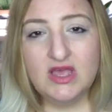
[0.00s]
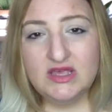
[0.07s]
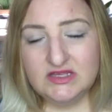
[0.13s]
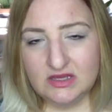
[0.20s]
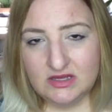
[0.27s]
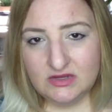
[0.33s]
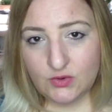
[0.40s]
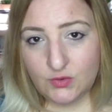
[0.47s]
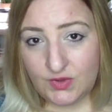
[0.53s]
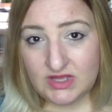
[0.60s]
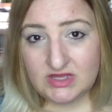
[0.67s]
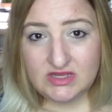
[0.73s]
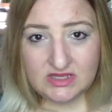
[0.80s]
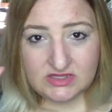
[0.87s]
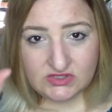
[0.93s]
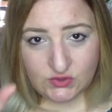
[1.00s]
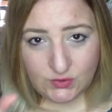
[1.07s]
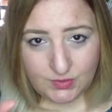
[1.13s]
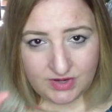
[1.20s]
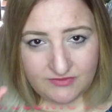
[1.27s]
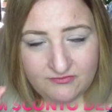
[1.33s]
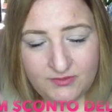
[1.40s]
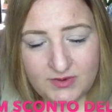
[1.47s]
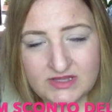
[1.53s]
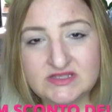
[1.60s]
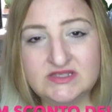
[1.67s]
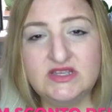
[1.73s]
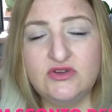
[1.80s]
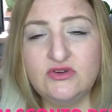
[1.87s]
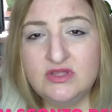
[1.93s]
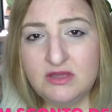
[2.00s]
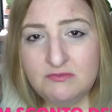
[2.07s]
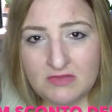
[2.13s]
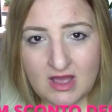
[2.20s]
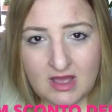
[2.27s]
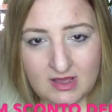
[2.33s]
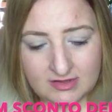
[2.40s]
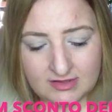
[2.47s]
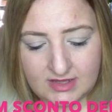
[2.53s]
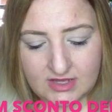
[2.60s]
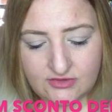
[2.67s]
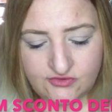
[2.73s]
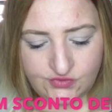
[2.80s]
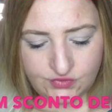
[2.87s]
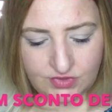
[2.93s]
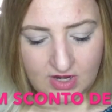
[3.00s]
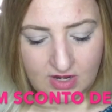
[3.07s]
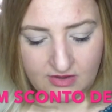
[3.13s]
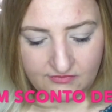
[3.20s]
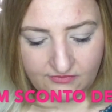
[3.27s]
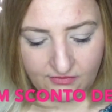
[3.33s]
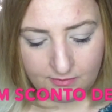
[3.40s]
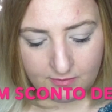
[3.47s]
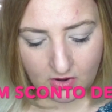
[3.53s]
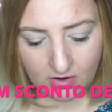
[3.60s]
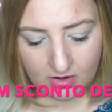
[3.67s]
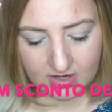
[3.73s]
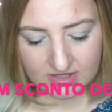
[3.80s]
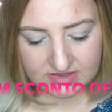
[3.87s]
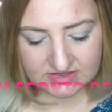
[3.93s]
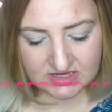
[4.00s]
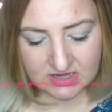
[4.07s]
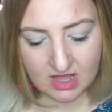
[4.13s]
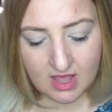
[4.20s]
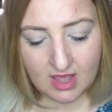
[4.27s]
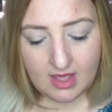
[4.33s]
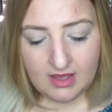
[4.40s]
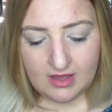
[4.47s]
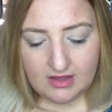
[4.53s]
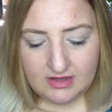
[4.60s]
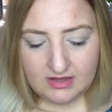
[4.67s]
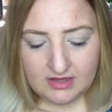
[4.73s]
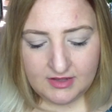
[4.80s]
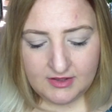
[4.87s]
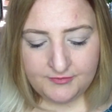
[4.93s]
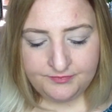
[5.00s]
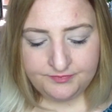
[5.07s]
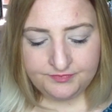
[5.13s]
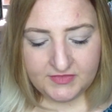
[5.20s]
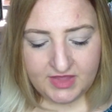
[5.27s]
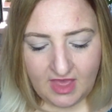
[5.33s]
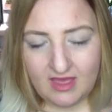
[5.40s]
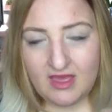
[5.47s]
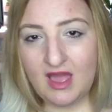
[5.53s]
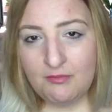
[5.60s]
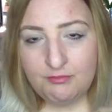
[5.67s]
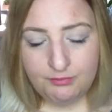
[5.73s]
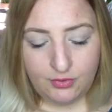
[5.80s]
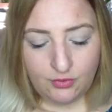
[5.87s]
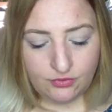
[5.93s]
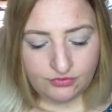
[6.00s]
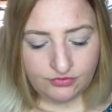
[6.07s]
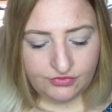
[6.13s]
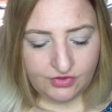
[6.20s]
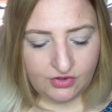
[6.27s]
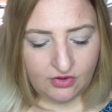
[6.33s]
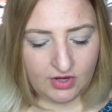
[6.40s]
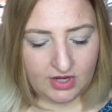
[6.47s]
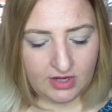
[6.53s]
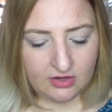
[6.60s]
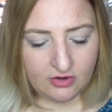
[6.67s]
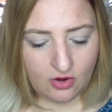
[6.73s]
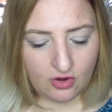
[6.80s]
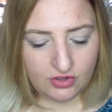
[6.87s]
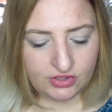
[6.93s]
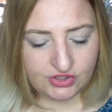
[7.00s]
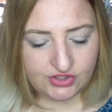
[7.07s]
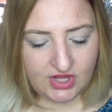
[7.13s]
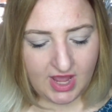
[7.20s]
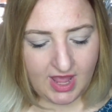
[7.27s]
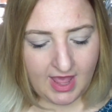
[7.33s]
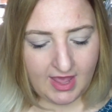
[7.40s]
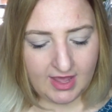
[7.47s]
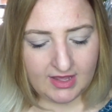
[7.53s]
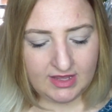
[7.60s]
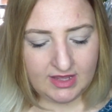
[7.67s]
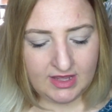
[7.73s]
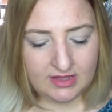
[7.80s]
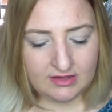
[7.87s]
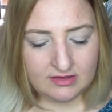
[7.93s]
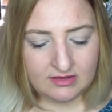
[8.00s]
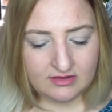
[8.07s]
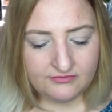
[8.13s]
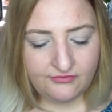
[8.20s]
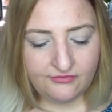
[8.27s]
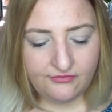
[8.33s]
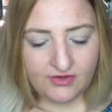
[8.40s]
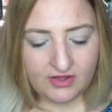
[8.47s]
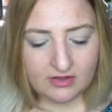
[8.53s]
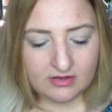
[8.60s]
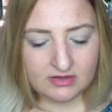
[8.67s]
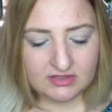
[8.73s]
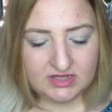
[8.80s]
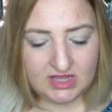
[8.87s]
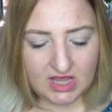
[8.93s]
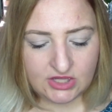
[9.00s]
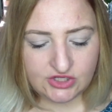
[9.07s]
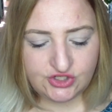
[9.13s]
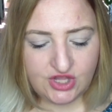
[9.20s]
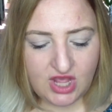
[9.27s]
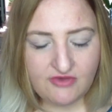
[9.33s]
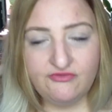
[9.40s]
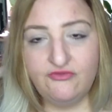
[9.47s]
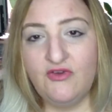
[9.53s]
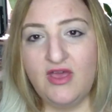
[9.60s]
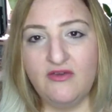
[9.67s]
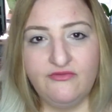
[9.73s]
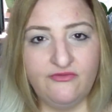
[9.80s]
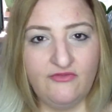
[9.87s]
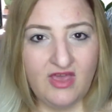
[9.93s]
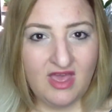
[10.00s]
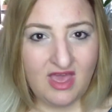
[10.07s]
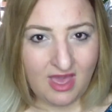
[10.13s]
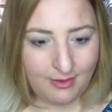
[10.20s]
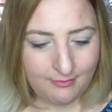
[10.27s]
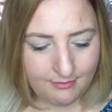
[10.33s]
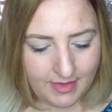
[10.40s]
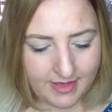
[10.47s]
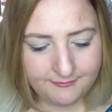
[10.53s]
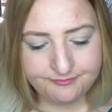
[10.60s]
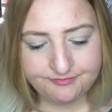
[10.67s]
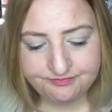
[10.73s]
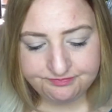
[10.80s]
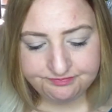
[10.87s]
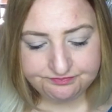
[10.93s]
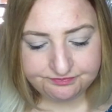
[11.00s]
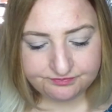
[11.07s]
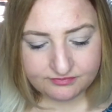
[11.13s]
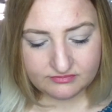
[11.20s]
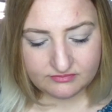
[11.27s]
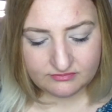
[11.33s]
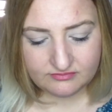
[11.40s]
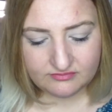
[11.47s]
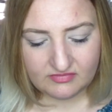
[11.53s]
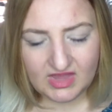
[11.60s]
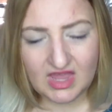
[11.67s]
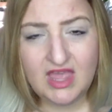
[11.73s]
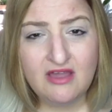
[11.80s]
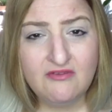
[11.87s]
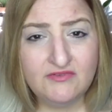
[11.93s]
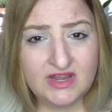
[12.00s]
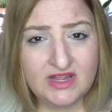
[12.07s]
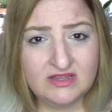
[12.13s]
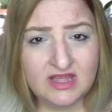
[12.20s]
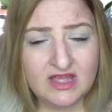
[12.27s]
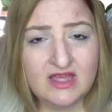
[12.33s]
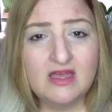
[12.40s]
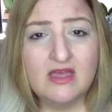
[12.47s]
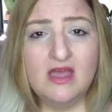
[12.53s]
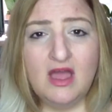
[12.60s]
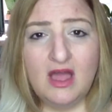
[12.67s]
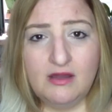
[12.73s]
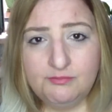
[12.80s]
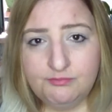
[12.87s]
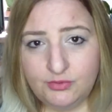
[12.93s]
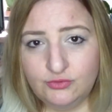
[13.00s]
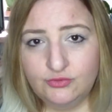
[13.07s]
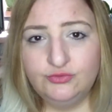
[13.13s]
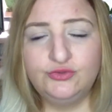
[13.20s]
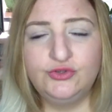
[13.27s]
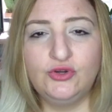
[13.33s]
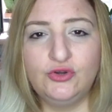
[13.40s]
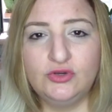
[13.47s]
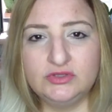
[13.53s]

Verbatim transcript: eh, qui in sovraimpressione ma anche giù nell'info box ehm, che appunto il codice è INF10FFM e avrete appunto